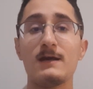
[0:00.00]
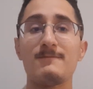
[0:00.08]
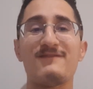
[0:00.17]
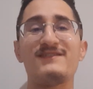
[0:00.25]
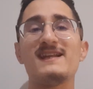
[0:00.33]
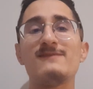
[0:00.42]

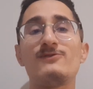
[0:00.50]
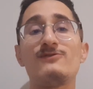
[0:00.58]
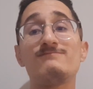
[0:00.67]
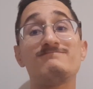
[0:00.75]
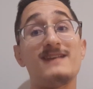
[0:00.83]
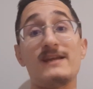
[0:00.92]
bah,
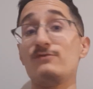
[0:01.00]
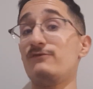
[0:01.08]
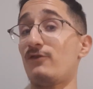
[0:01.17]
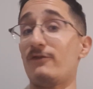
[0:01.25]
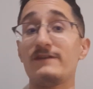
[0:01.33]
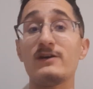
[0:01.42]
finalement la
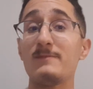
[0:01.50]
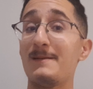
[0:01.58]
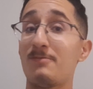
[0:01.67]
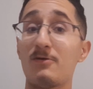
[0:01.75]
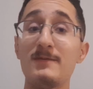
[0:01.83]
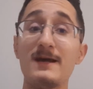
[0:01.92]
Juve revenait au
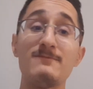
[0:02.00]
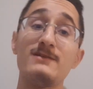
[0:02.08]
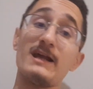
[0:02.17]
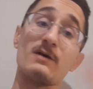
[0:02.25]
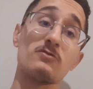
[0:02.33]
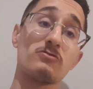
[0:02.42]
même problème,
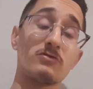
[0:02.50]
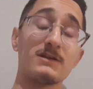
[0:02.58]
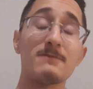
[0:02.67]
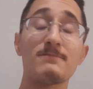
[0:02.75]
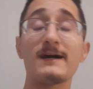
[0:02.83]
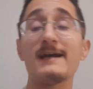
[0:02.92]
les retours
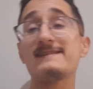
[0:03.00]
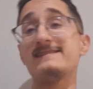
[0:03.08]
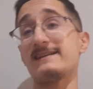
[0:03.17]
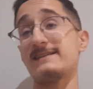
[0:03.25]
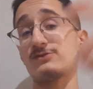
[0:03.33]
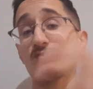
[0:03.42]
des prêts,
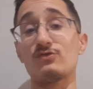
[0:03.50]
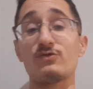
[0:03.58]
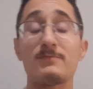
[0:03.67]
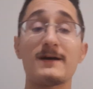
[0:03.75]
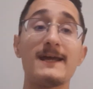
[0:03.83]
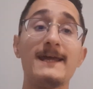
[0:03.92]
certains joueurs de
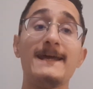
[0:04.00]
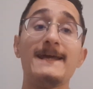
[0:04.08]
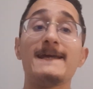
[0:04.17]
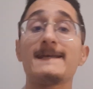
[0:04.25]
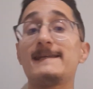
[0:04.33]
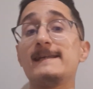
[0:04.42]
prêt
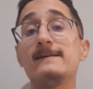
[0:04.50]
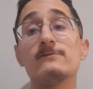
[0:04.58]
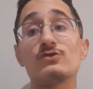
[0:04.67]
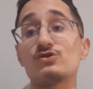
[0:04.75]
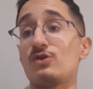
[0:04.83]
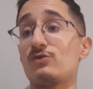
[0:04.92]
qui
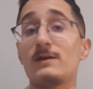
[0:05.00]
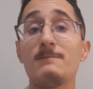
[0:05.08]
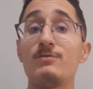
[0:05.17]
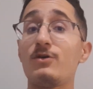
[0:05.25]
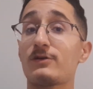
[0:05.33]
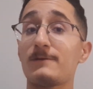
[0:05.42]
aujourd'hui
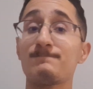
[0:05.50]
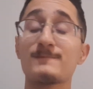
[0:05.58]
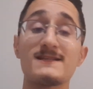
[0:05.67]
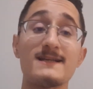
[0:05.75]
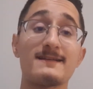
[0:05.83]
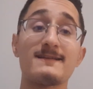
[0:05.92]
bloquent
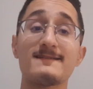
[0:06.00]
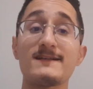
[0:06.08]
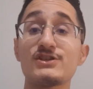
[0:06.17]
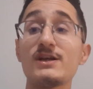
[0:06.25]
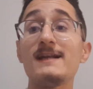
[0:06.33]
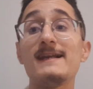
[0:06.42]
certains
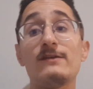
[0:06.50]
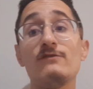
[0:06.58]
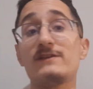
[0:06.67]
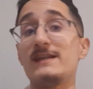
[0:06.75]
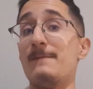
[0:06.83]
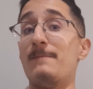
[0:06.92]
achats. La
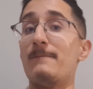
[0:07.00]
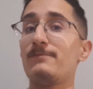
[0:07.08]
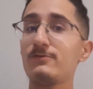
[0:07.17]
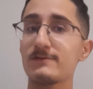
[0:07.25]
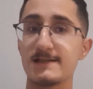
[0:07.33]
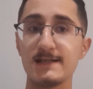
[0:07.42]
Juve qui n'a pas
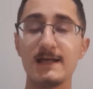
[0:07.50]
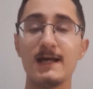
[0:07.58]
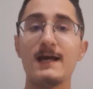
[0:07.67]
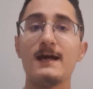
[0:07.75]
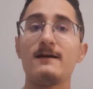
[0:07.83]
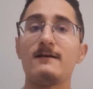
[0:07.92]
pu aussi
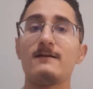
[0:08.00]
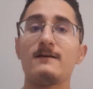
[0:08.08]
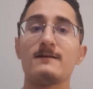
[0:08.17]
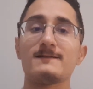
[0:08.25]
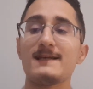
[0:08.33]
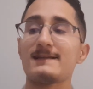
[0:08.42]

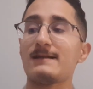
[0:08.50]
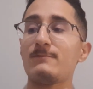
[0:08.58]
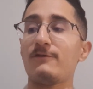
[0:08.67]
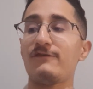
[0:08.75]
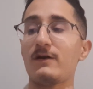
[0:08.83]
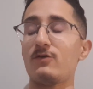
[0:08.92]
euh,
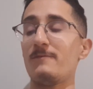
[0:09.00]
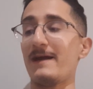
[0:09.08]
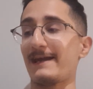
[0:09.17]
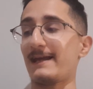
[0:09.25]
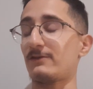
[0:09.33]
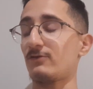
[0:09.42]
certainement faire le
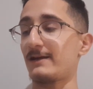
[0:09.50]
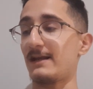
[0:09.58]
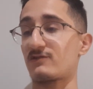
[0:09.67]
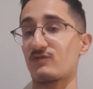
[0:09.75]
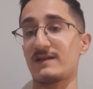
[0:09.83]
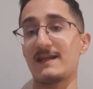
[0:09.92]
mercato qu'elle
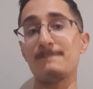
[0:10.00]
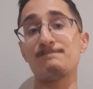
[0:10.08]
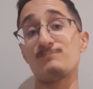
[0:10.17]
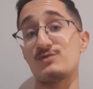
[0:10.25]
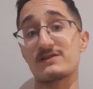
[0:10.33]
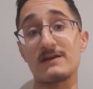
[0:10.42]
souhaitait
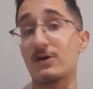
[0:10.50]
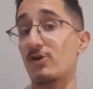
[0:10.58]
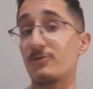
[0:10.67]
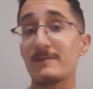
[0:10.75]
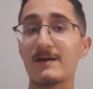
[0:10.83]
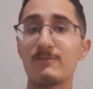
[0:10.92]

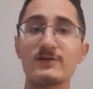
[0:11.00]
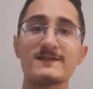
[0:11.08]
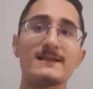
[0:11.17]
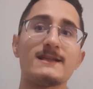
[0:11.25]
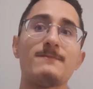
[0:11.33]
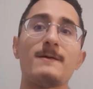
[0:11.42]
puisqu'économiquement
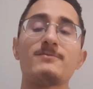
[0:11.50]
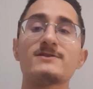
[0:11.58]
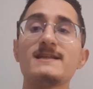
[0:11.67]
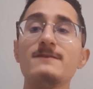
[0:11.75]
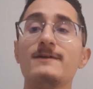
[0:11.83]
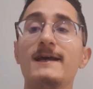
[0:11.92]
c'était pas
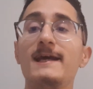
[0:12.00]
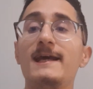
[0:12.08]
possible.